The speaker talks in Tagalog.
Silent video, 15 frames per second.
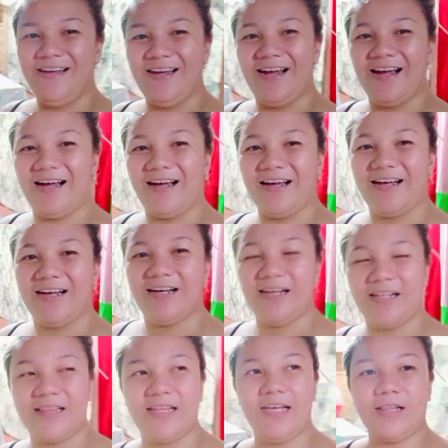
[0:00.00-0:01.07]
At,
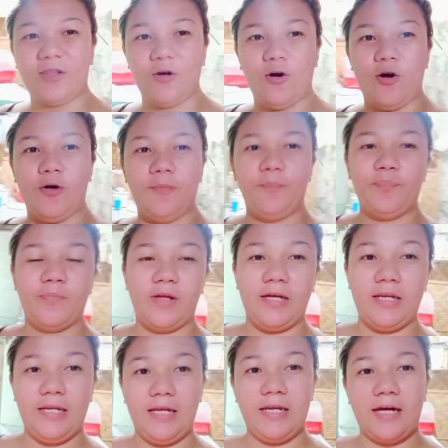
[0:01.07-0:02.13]
ito,
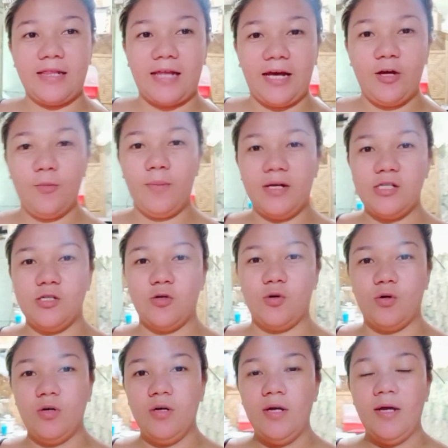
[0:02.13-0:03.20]
hindi na tayo
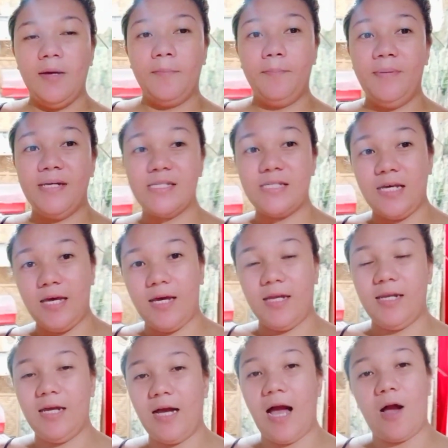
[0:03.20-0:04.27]
medyo busy.
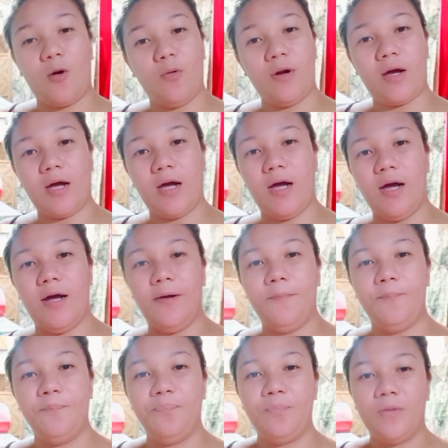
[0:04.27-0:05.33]
Hindi nga ako naka
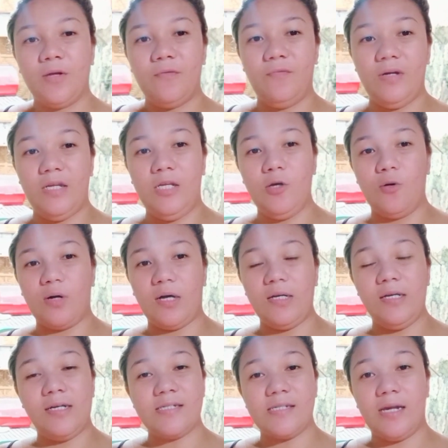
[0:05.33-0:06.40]
video
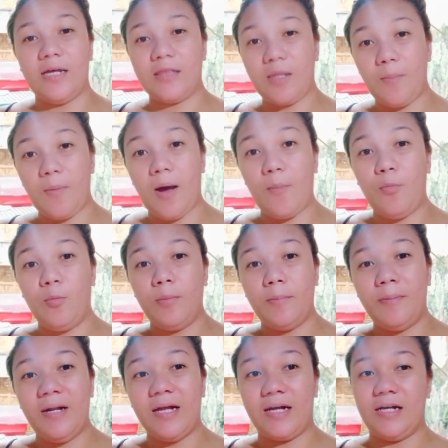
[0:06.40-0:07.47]
kanina sa lahat ng mga
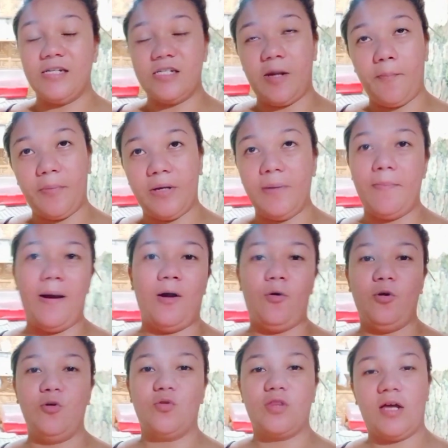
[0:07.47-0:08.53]
bumibili kasi syempre 'di ba ako
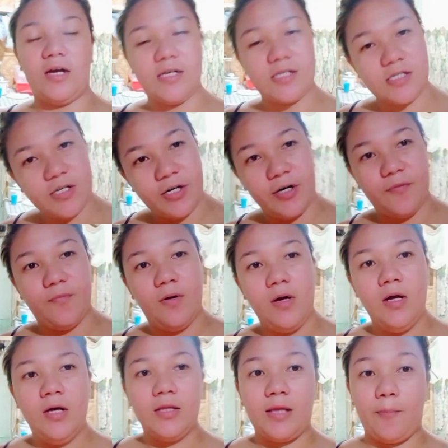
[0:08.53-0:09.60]
yung taga-serve
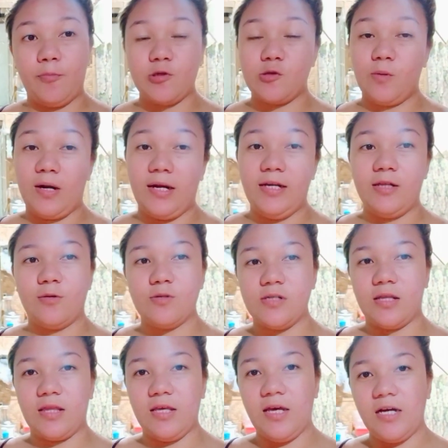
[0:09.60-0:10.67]
tapos wala dito sa
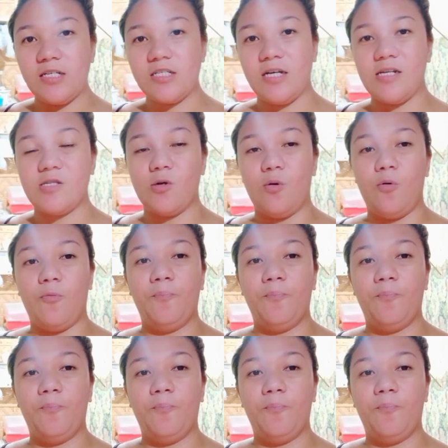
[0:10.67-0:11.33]
tiya siya so